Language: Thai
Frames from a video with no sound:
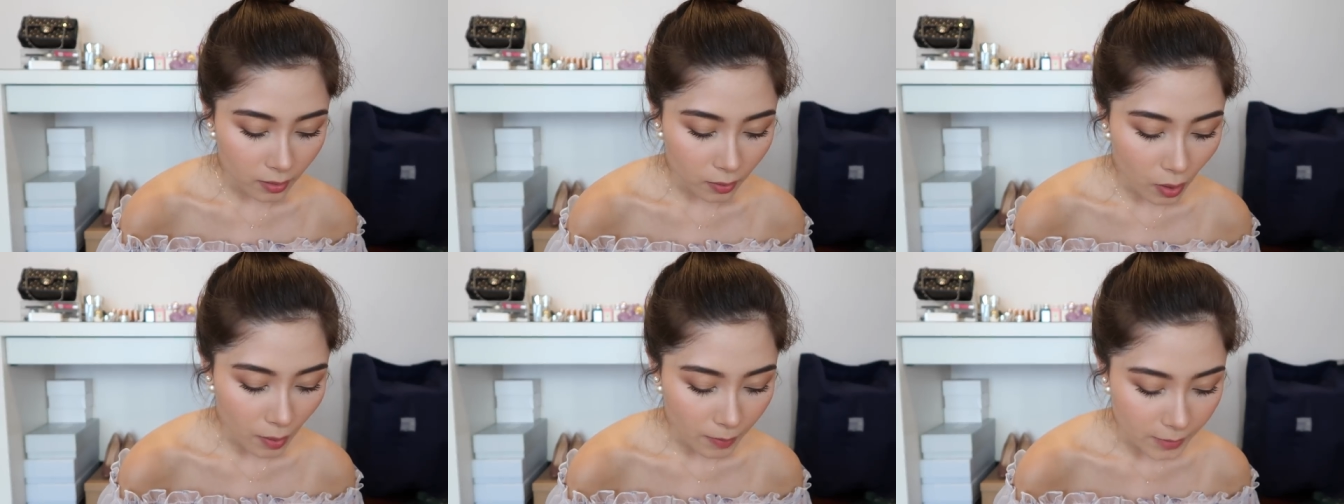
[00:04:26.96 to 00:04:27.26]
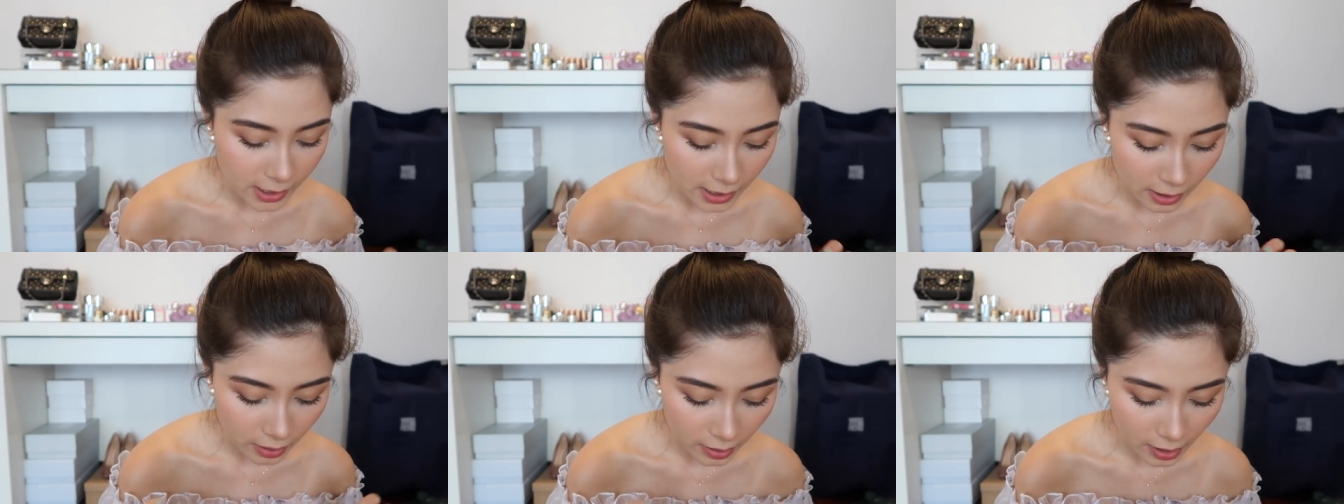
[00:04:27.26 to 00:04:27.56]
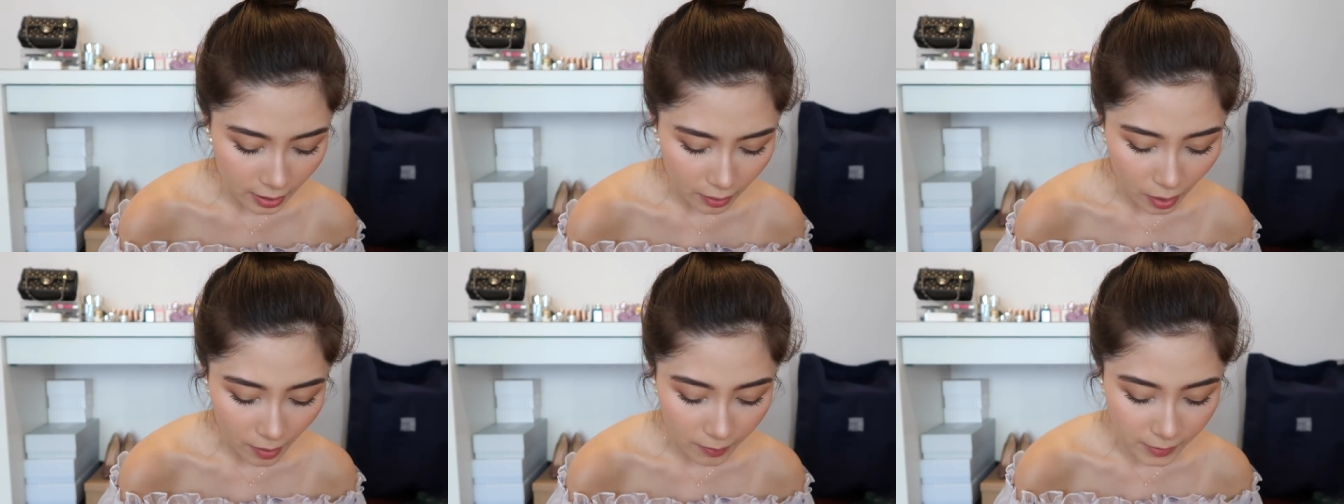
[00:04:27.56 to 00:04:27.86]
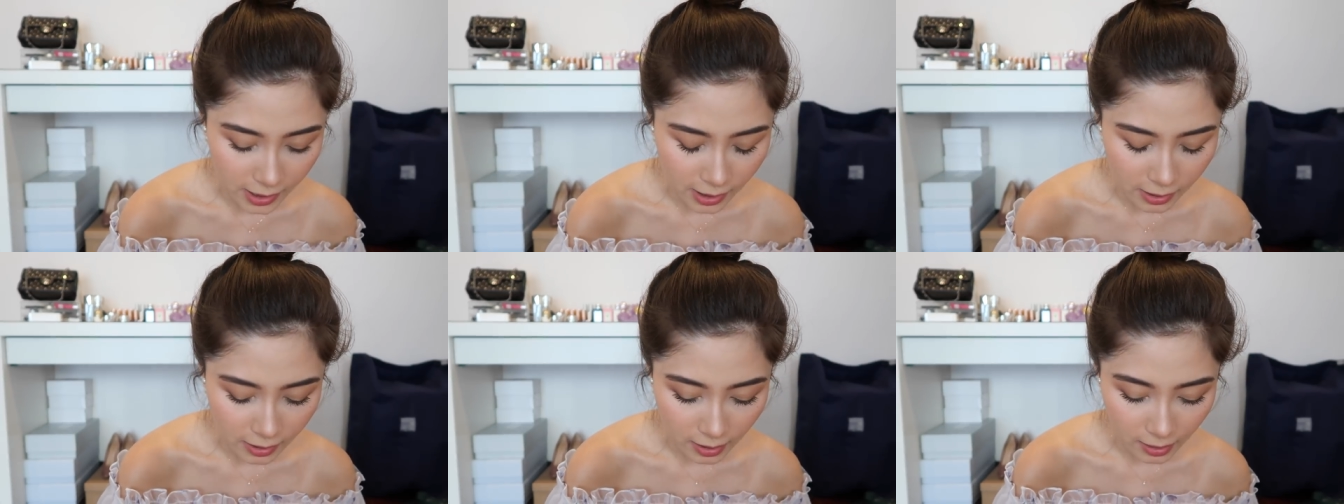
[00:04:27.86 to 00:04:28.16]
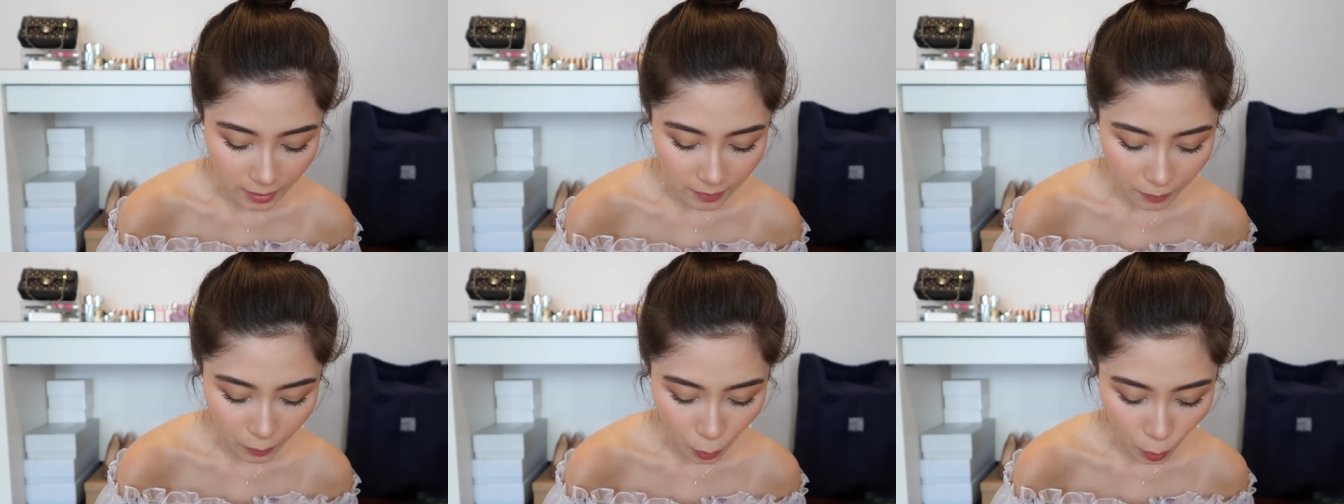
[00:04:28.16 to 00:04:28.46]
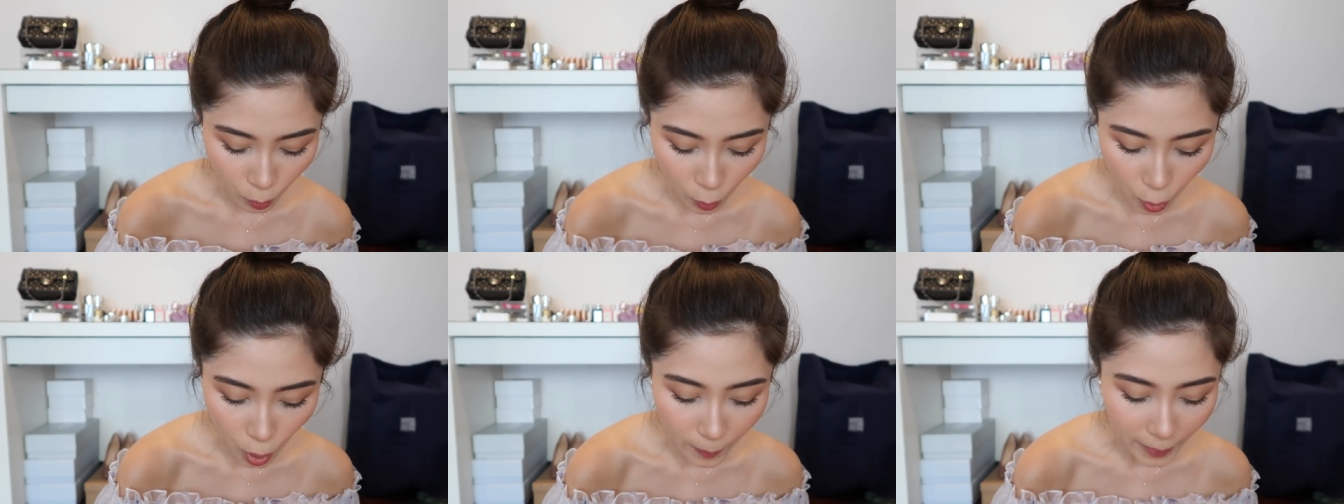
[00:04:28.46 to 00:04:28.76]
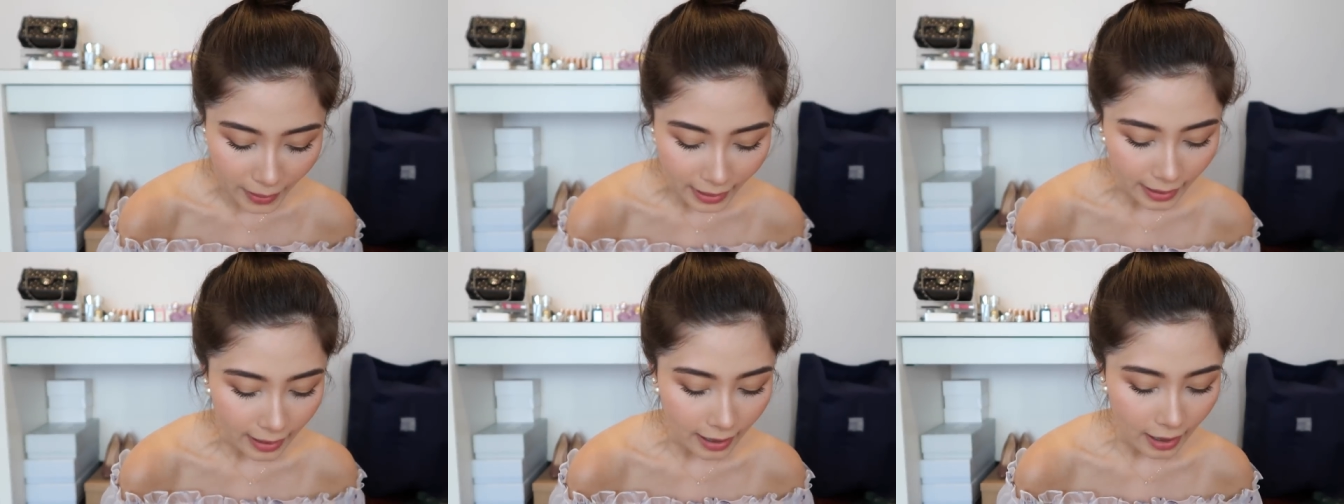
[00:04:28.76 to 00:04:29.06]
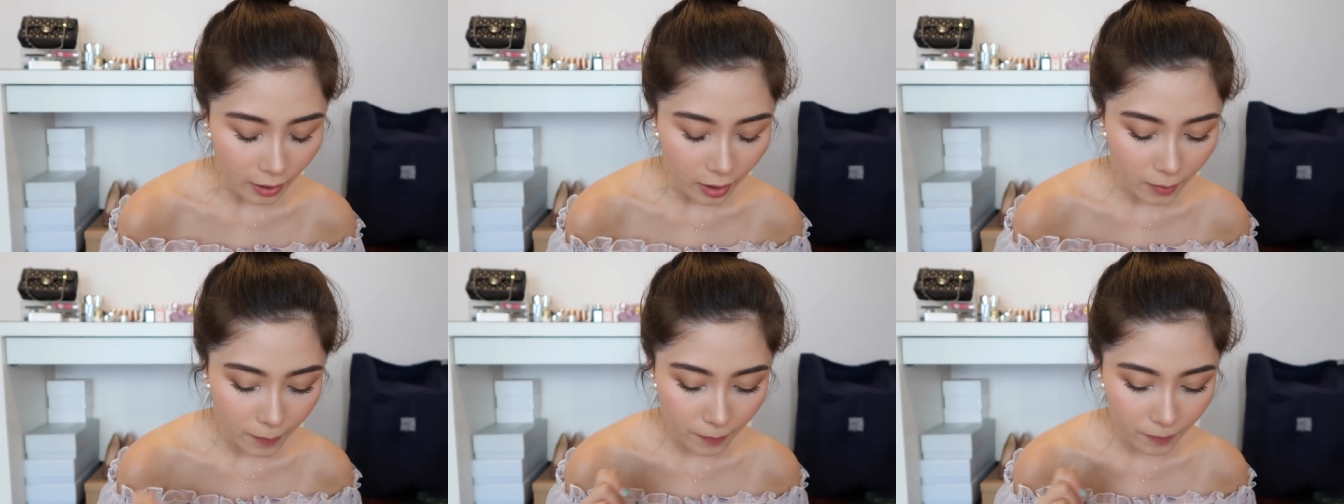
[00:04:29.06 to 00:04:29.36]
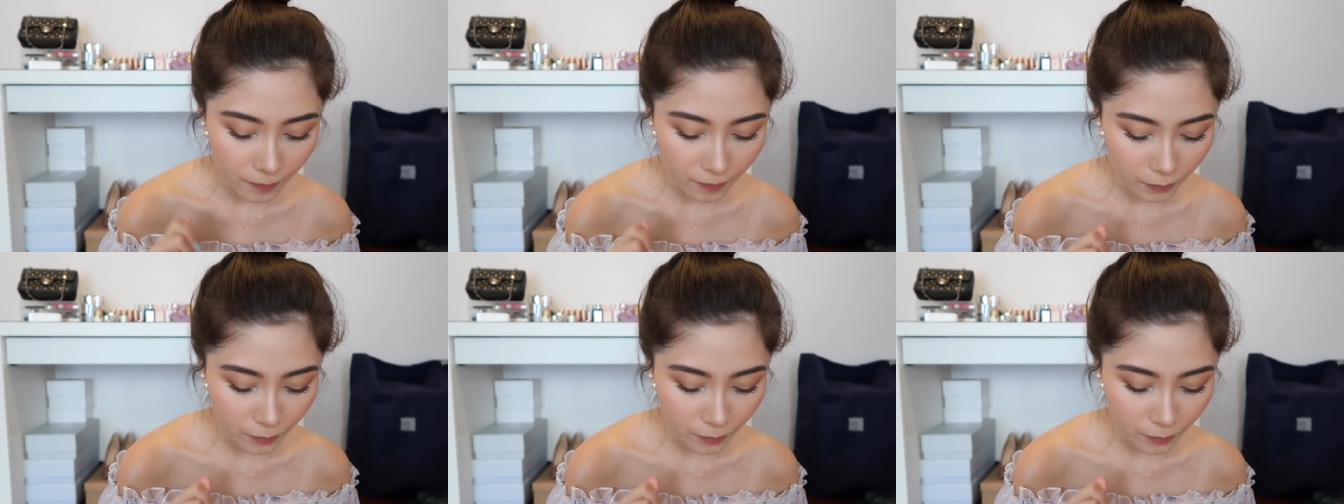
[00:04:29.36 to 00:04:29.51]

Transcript: ความจริงก็จะมั่วๆไปอะค่ะก็